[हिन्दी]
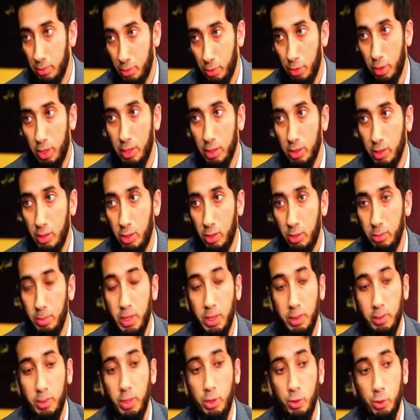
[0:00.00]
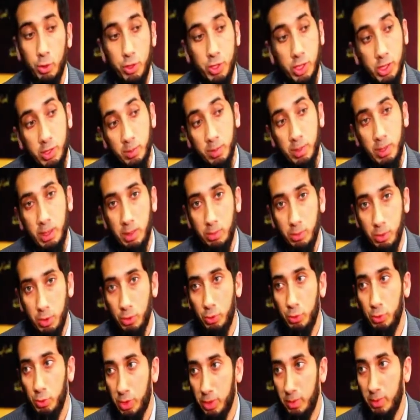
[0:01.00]
कुरान का और मेरी बड़ी खुशकस्मती है
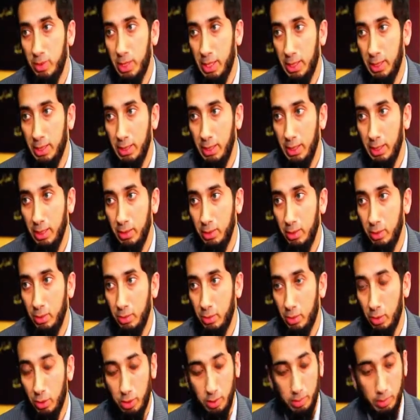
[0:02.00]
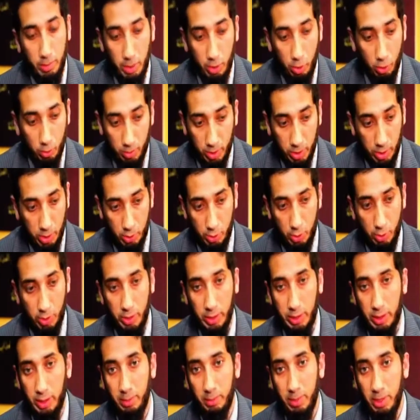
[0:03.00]
मुझे उर्दू समझ आती है क्योंकि मेरी उम्र के जो
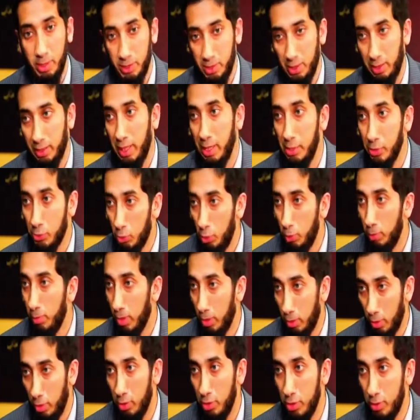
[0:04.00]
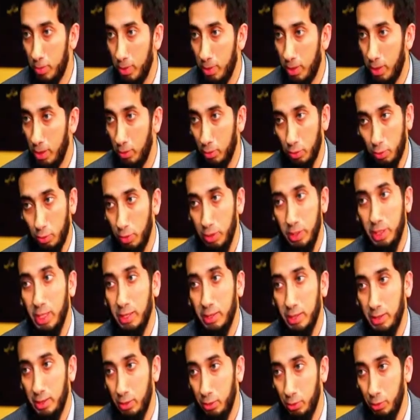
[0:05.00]
लड़के मेरे साथ हाई स्कूल में कॉलेज में थे उनको नहीं
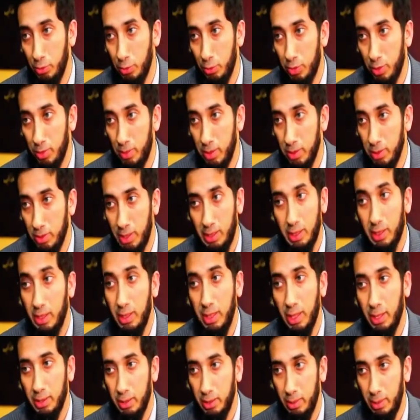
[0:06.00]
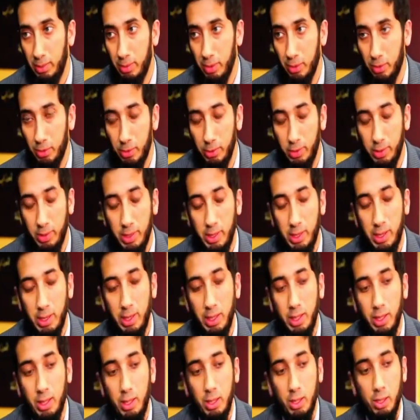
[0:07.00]
आती थी उर्दू समझ ज़्यादा नहीं आती थी बिल्कुल
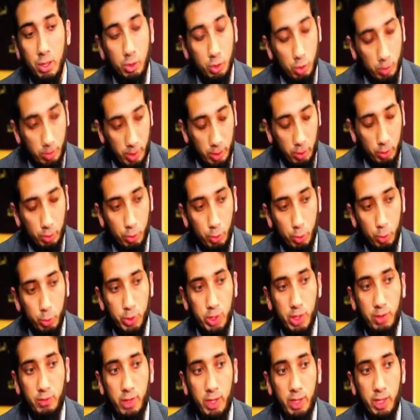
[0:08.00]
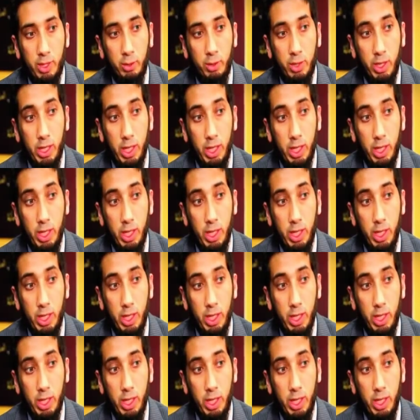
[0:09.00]
तो मैंने उन दुरूस का फ़ायदा